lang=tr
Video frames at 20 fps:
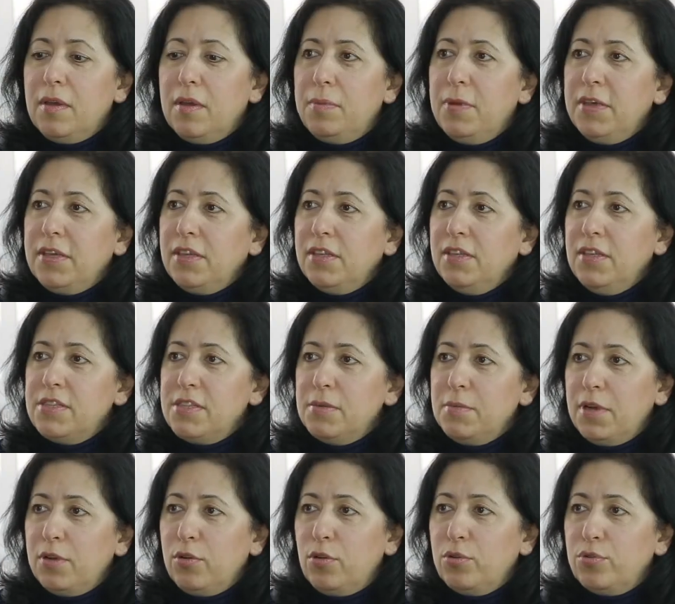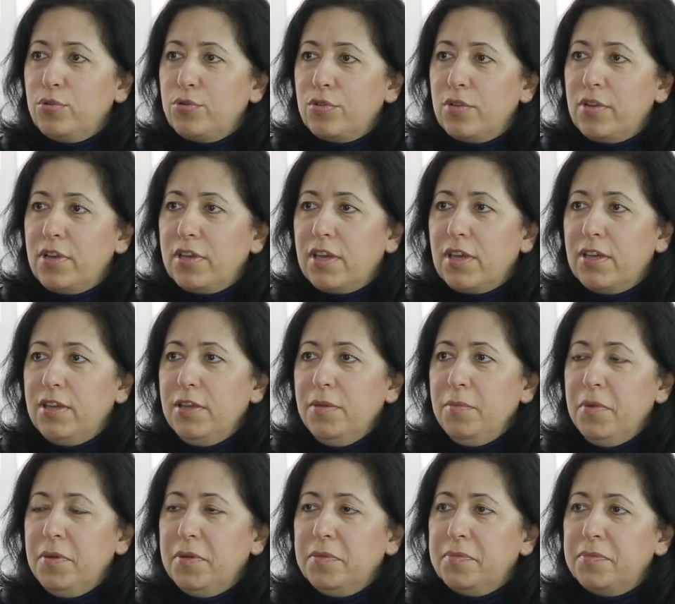Peki ne zaman kontrole gelin?
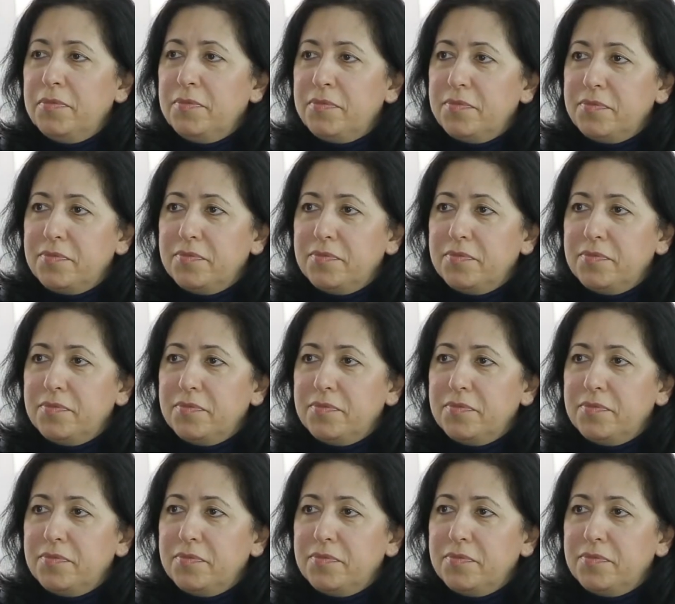Bir ay sonra